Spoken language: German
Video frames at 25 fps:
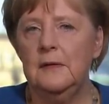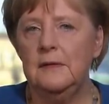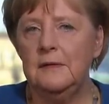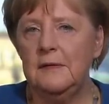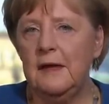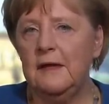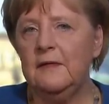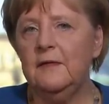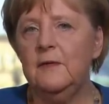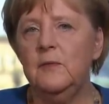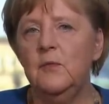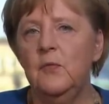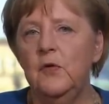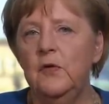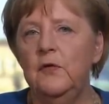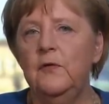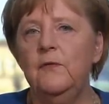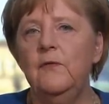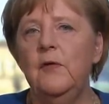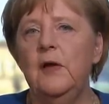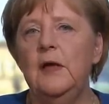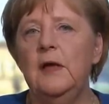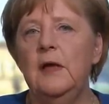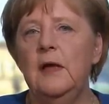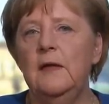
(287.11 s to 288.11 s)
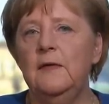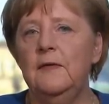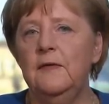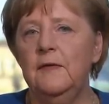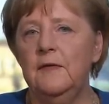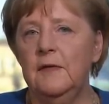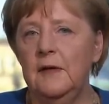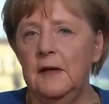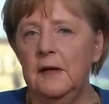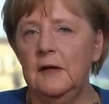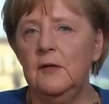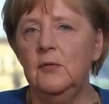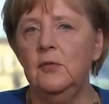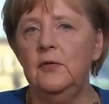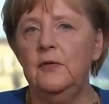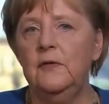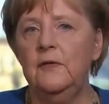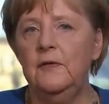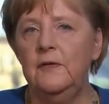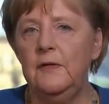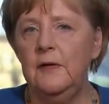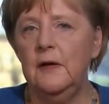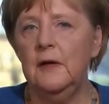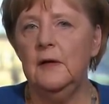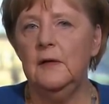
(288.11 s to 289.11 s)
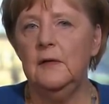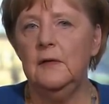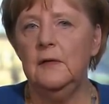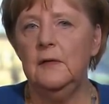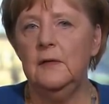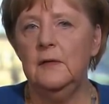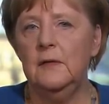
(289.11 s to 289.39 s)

das müssen wir jetzt reduzieren.